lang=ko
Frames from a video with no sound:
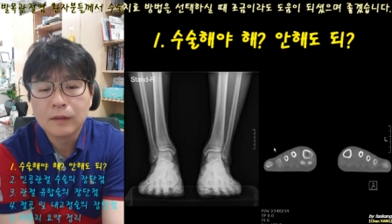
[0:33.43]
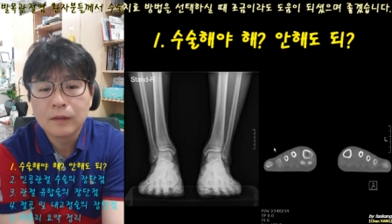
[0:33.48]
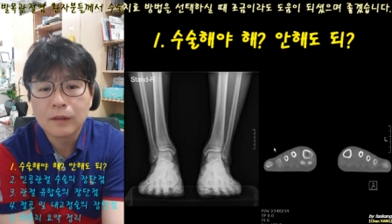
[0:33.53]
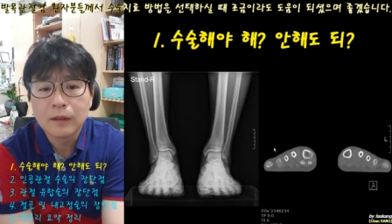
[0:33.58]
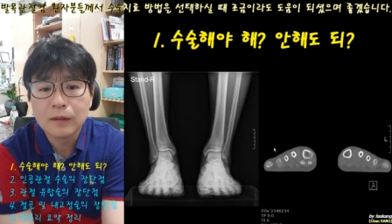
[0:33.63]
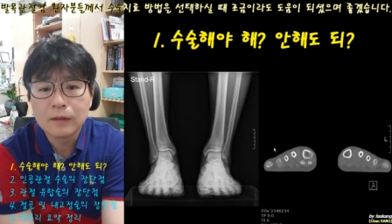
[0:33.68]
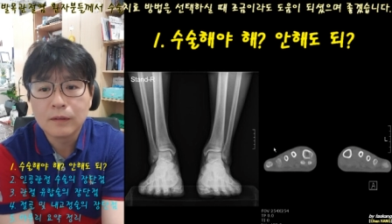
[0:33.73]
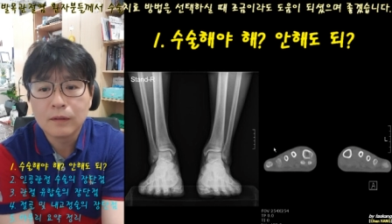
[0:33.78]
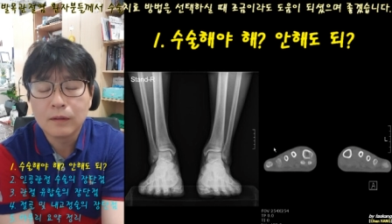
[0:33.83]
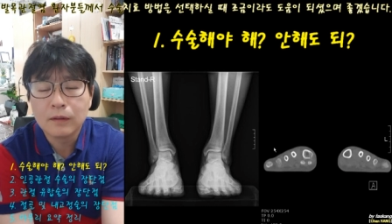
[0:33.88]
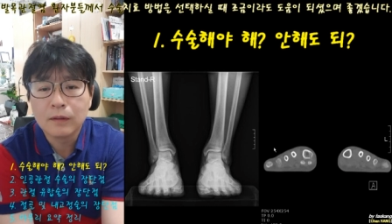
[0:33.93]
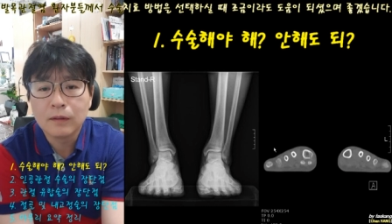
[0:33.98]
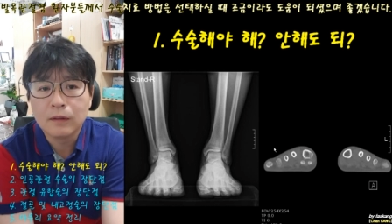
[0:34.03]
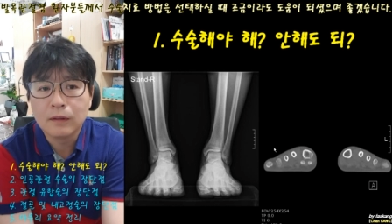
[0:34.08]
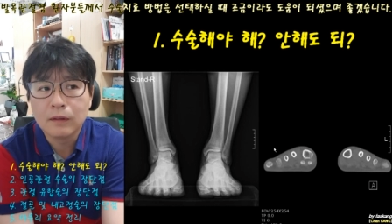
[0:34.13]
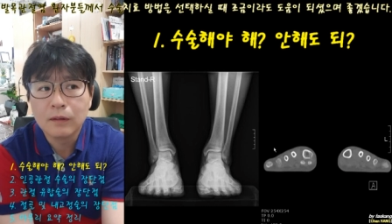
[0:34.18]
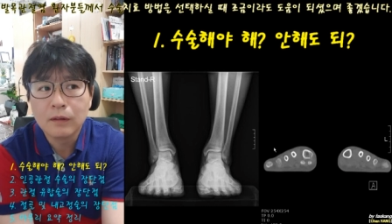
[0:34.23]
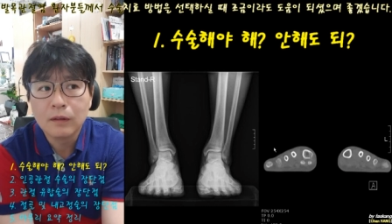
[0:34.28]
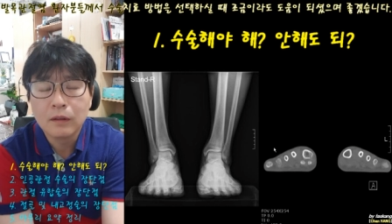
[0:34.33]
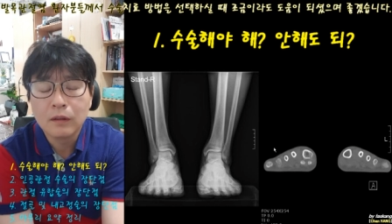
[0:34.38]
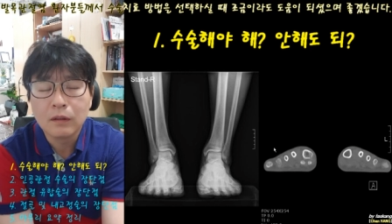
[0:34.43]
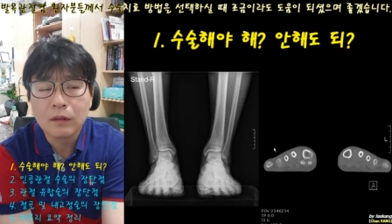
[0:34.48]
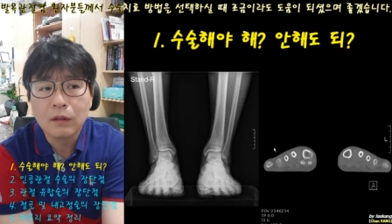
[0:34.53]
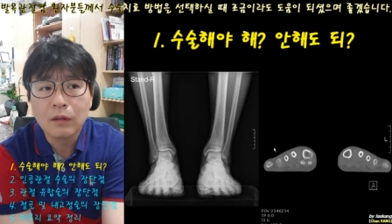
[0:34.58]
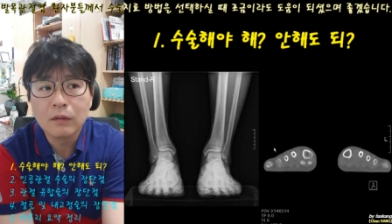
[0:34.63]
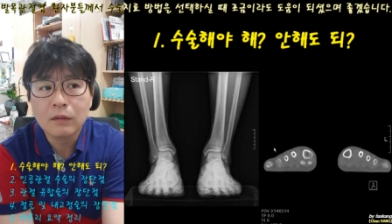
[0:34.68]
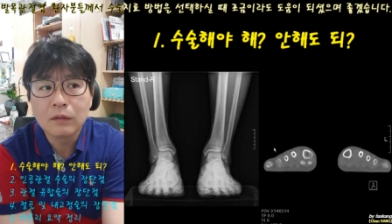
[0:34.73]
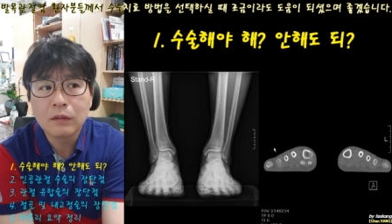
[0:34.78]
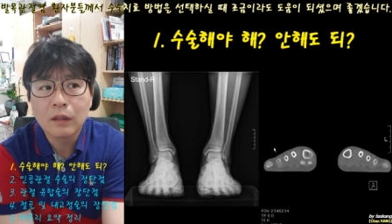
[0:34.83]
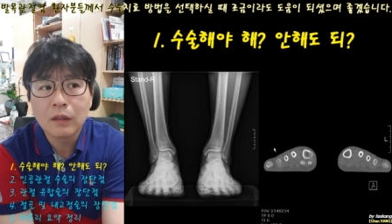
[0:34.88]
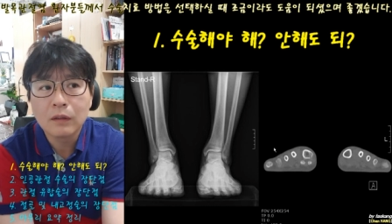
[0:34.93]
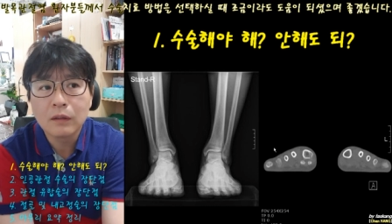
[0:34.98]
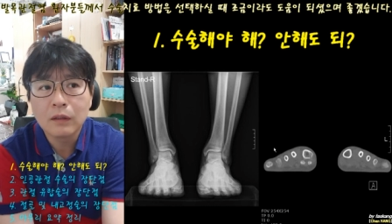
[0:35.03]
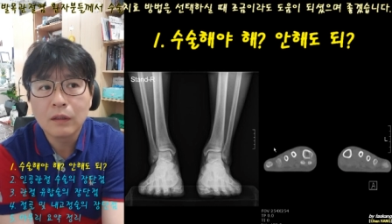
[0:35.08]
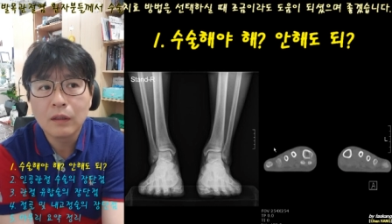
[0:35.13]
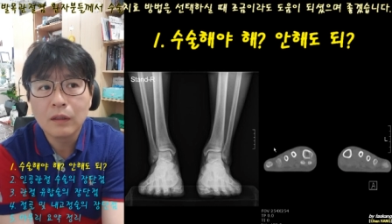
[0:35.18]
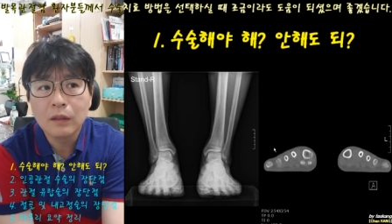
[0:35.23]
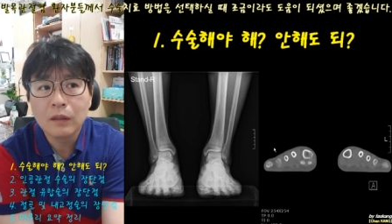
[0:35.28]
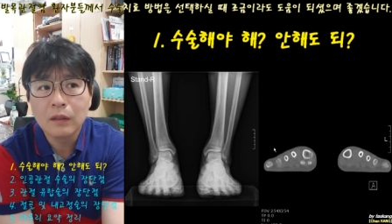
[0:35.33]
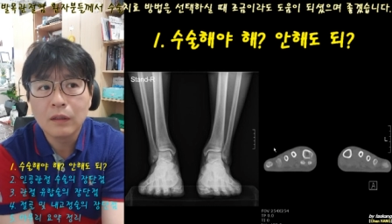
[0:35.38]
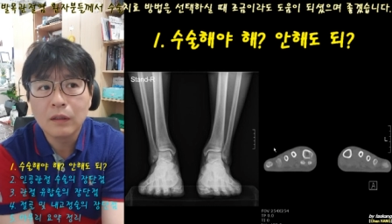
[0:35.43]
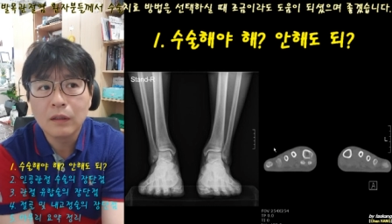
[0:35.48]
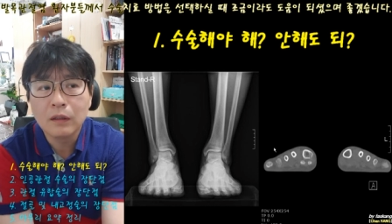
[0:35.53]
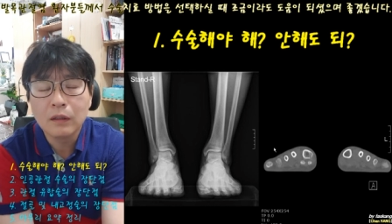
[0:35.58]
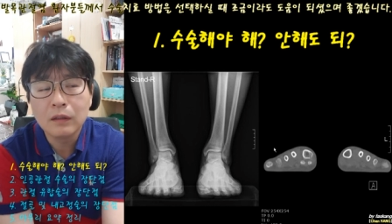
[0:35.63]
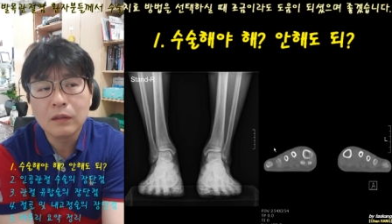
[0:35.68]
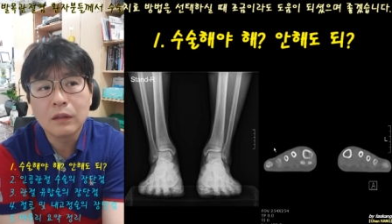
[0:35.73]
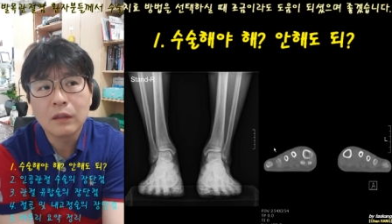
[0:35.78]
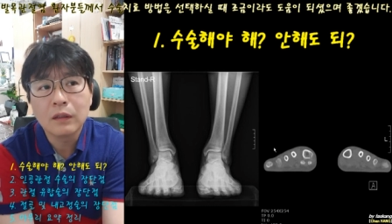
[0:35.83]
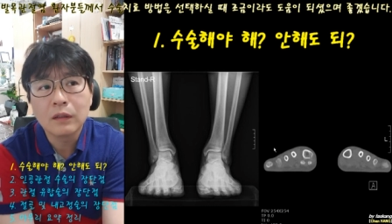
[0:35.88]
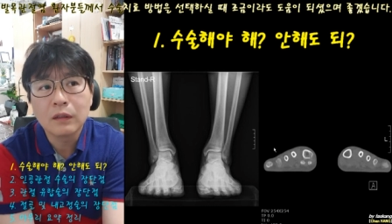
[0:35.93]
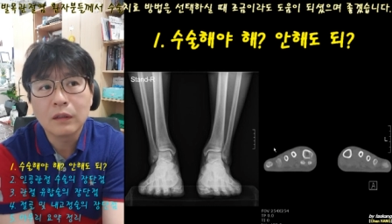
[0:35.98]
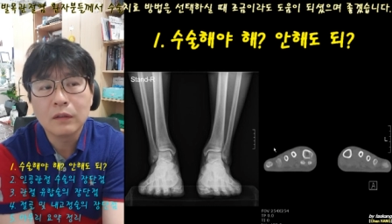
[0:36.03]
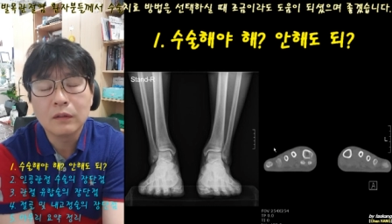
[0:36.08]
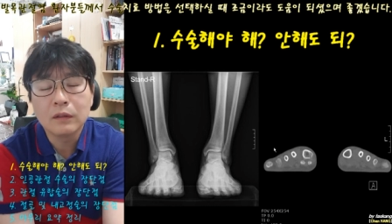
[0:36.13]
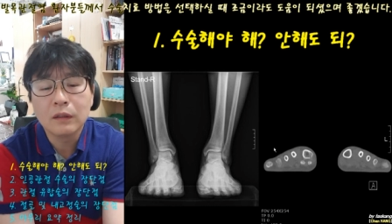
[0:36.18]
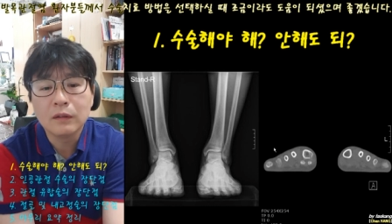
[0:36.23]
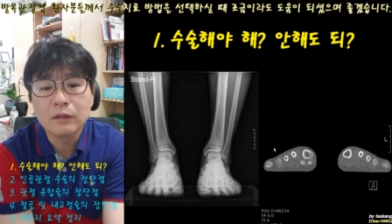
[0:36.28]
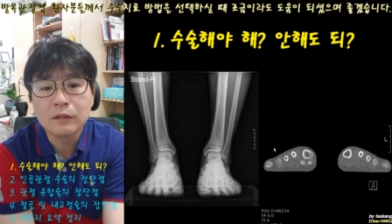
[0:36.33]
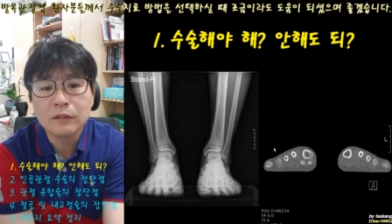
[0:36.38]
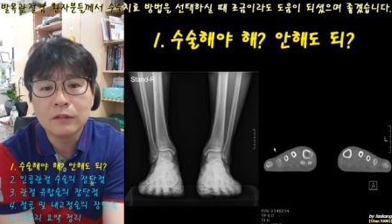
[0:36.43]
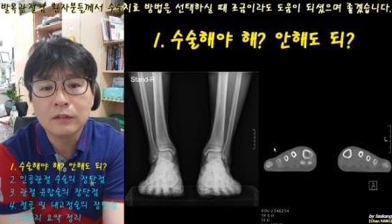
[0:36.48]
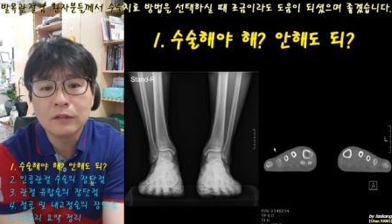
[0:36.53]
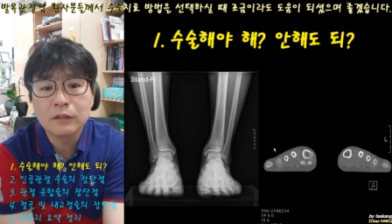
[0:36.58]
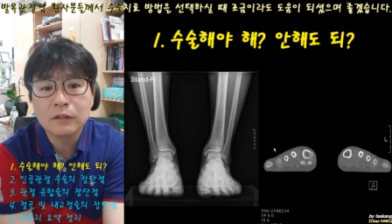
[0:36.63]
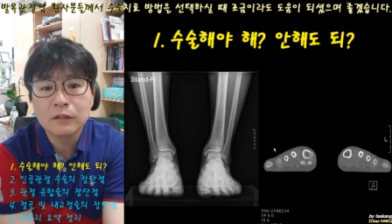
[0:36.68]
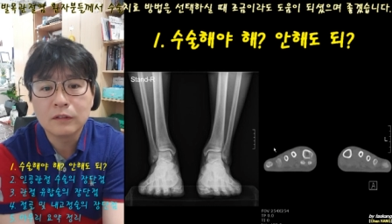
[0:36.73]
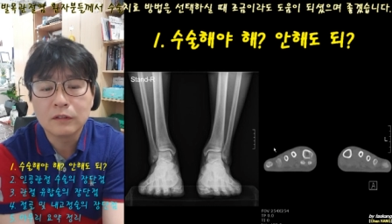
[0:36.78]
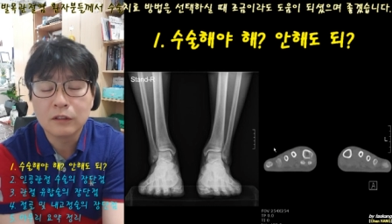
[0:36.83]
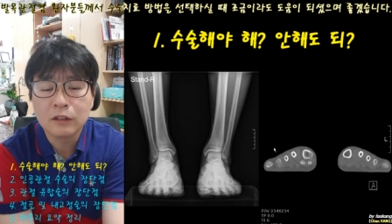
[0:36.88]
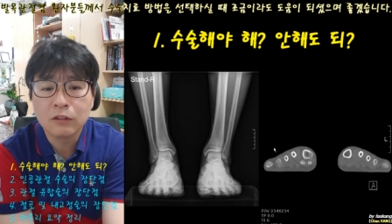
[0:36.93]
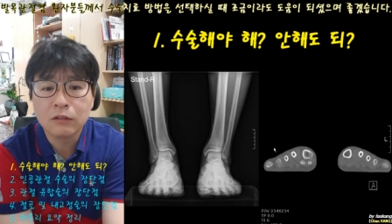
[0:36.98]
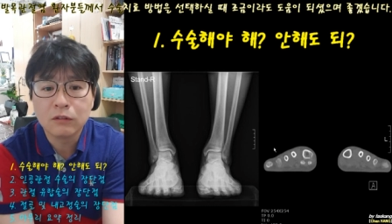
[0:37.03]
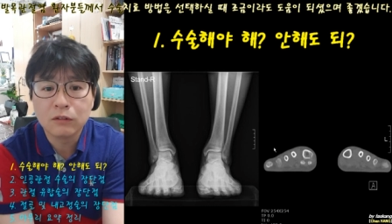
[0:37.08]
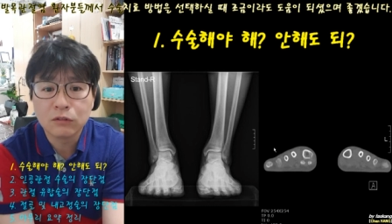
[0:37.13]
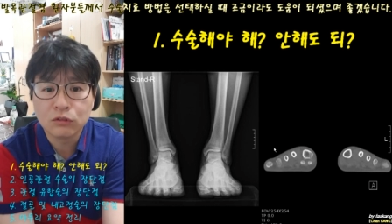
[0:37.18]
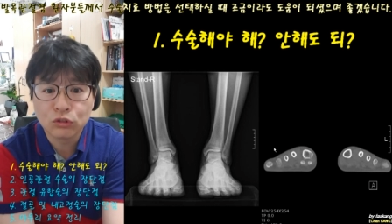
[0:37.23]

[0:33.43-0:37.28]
그래서 0단계, 1단계 때는 그리고